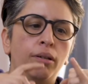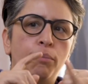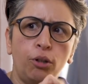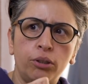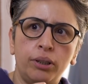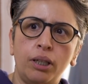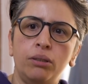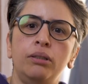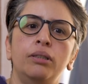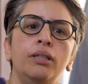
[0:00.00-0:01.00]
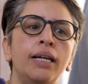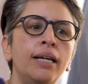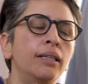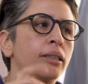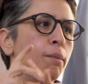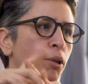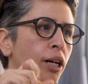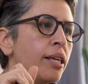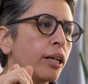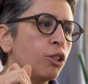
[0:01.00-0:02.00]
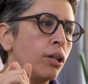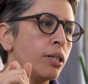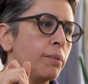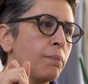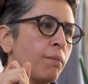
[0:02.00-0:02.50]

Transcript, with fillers: pollo recesado y se ponen inyecciones.